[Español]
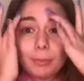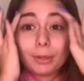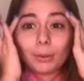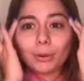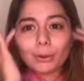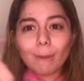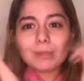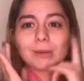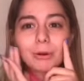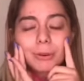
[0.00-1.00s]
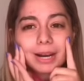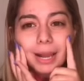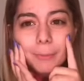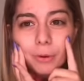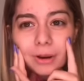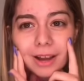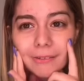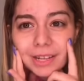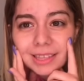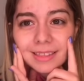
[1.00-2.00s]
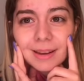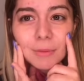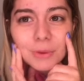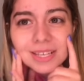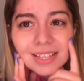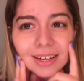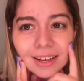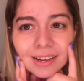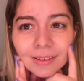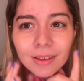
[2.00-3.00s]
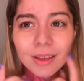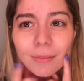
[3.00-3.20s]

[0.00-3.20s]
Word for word: Pero bueno, vamos a probar la esponja, a ver qué tal, me voy a acercar.